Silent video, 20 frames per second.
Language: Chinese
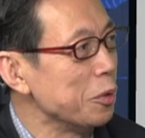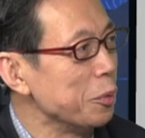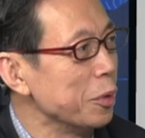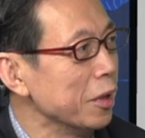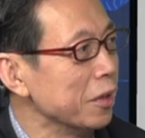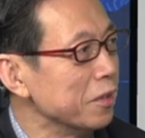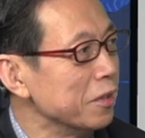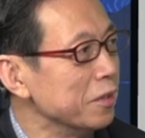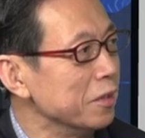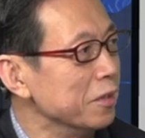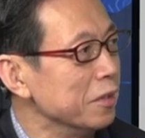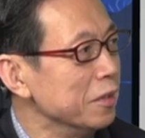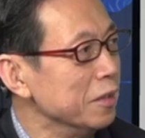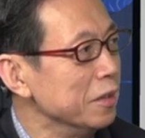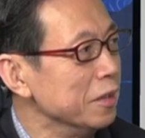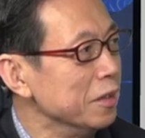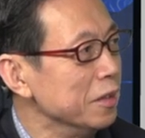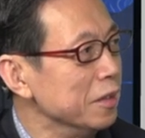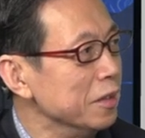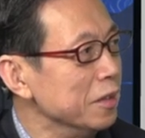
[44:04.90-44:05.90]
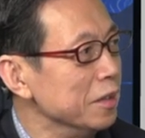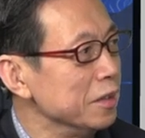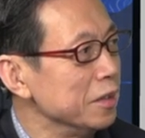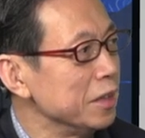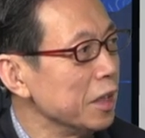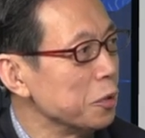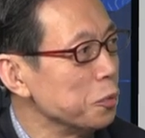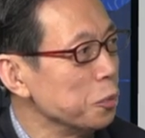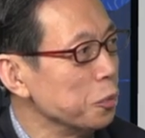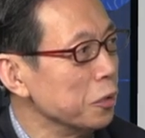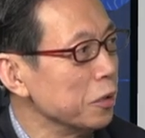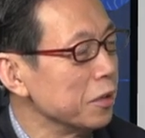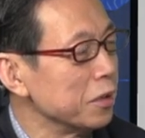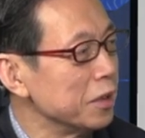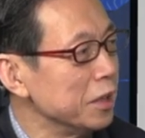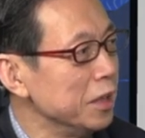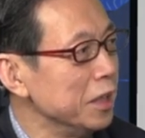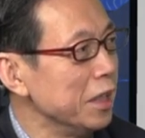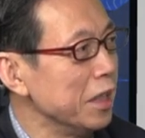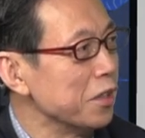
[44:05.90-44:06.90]
员。在做
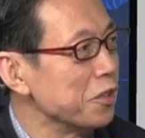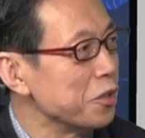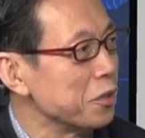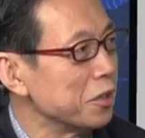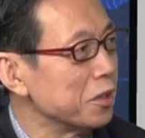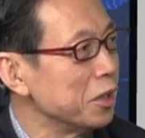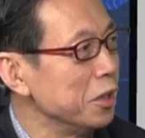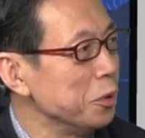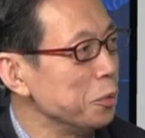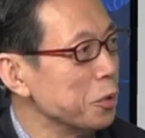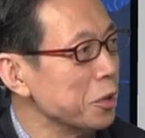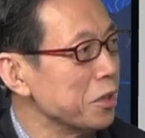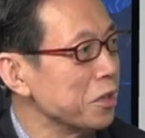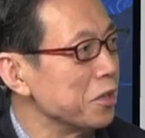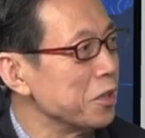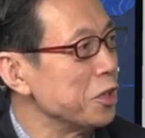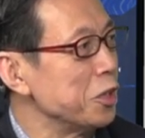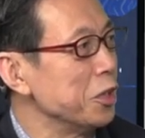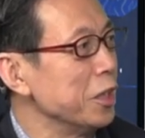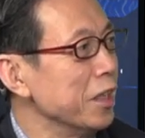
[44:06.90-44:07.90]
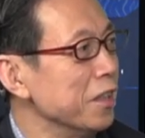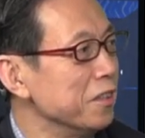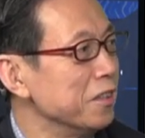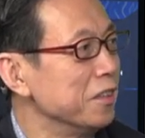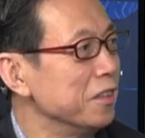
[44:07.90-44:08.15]
科研科学实验，